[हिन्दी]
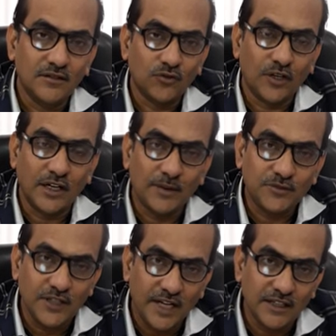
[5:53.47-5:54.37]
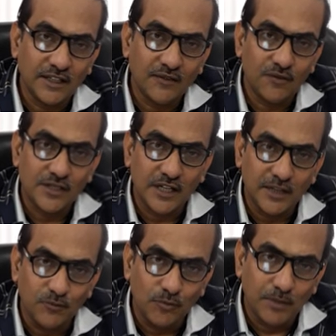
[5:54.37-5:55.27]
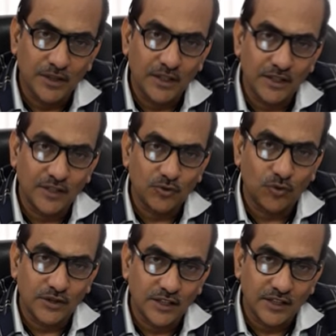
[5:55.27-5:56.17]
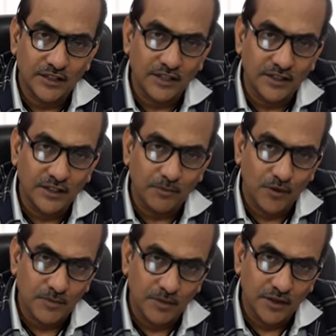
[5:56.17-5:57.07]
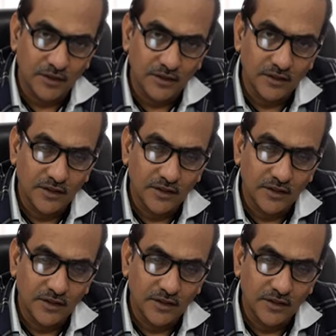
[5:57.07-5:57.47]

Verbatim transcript: तो अगर आप जाएंगे फिजिकली मूवमेंट करेंगे तो वो रिजल्ट ना दे ये पॉसिबल नहीं है